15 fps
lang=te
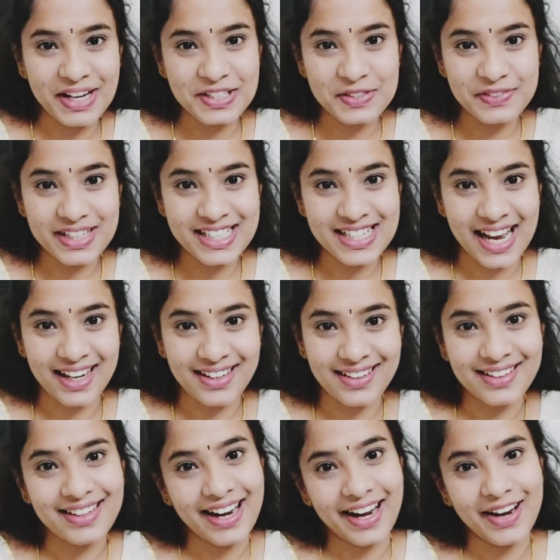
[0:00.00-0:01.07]
బ్యాక్ టు మై
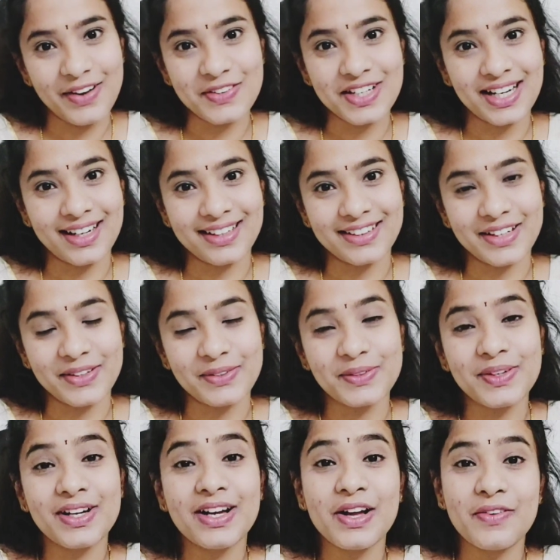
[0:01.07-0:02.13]
ఛానల్ ఎలా ఉన్నారు అందరూ
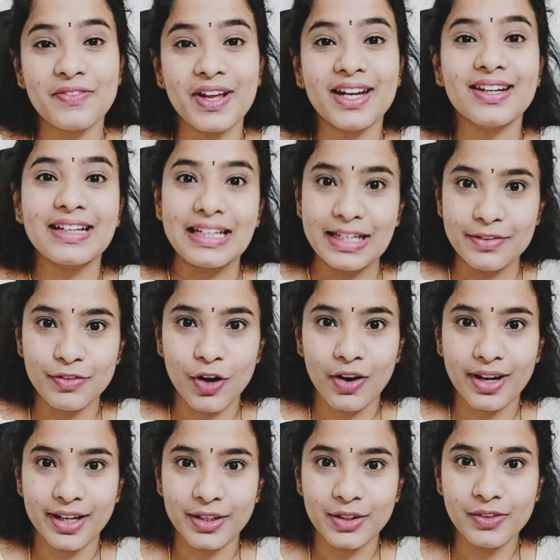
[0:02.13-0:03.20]
వెల్ ఈ
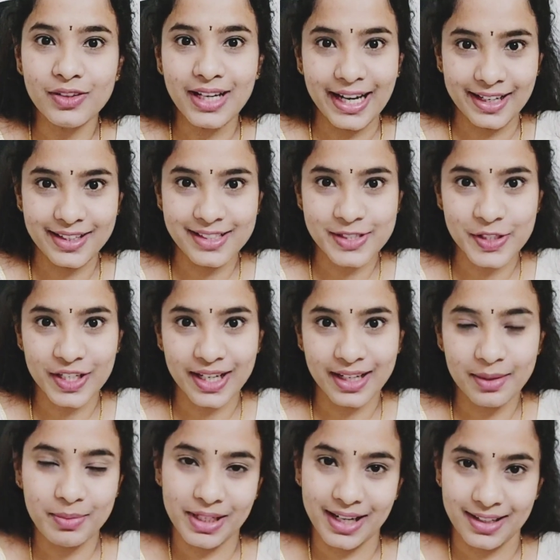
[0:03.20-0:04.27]
బ్లాగ్ ఏంటో టైటిల్
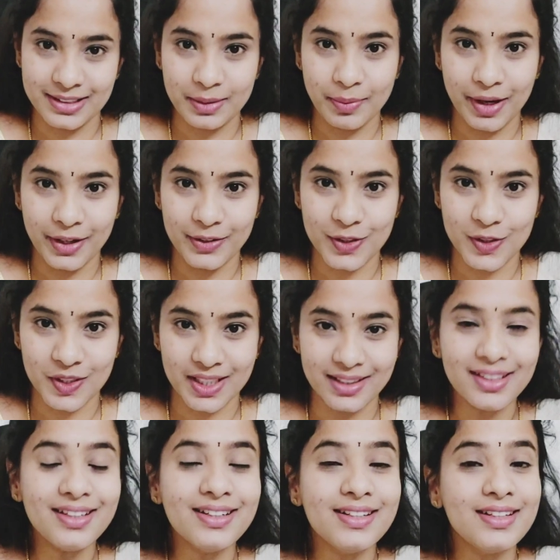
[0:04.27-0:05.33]
చూడగానే మీకు అర్థమై ఉంటుంది
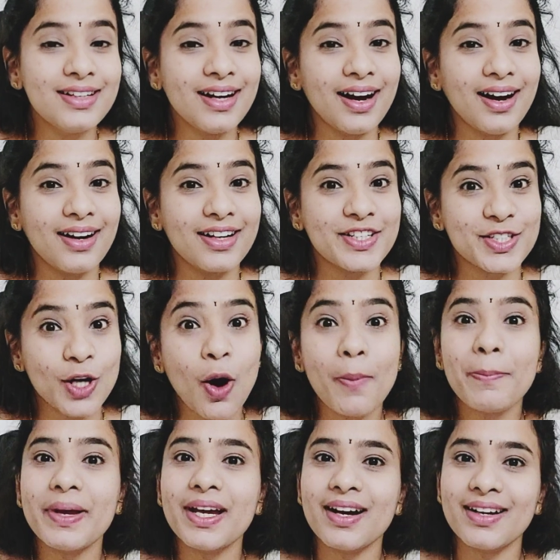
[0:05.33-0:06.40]
కదా
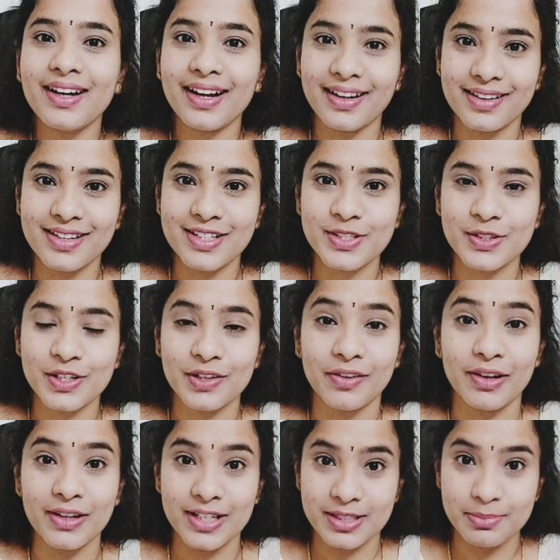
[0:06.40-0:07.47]
షాపింగ్ అంటే ఇంట్రెస్ట్ ఉన్న
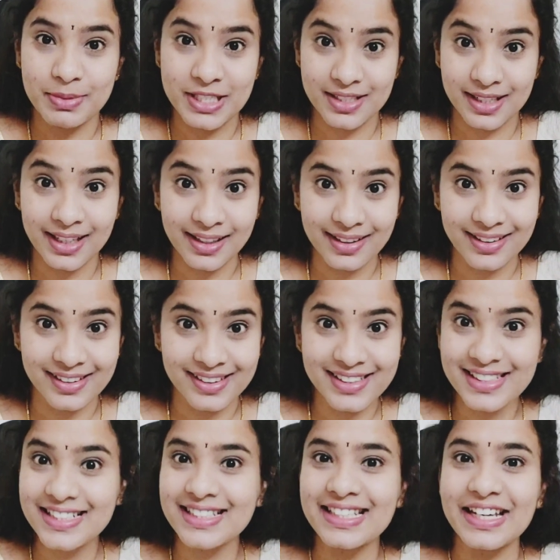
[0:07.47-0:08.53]
వాళ్ళు ఎస్పెషలీ
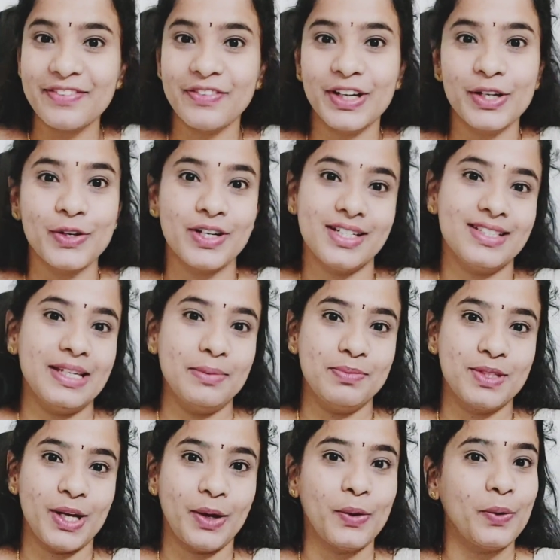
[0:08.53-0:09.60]
గర్ల్స్ ఈ వీడియోని
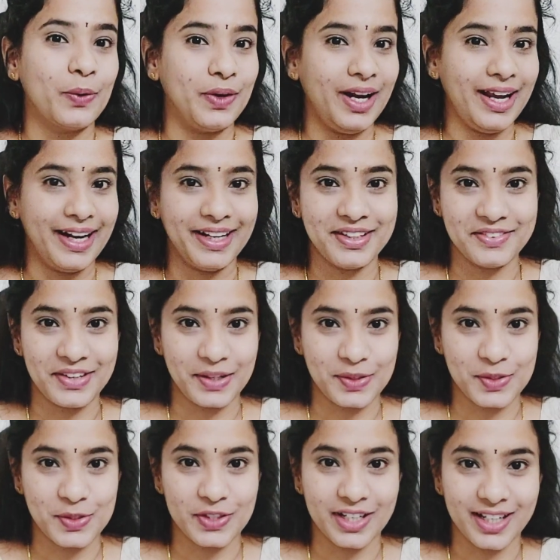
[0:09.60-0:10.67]
స్కిప్ చేయకోకుండా ఎండ్
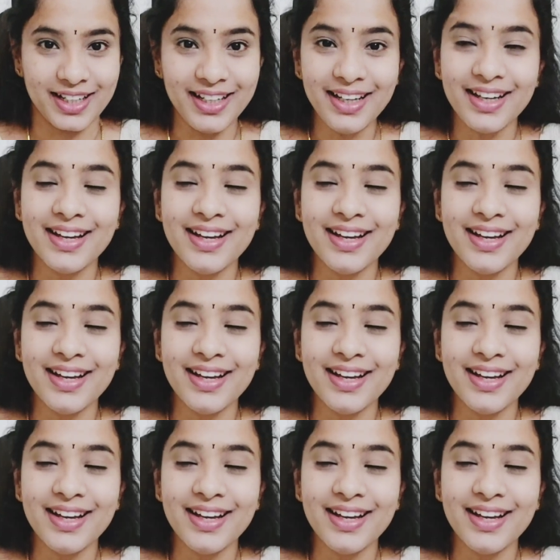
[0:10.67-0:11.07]
వరకు చూడండి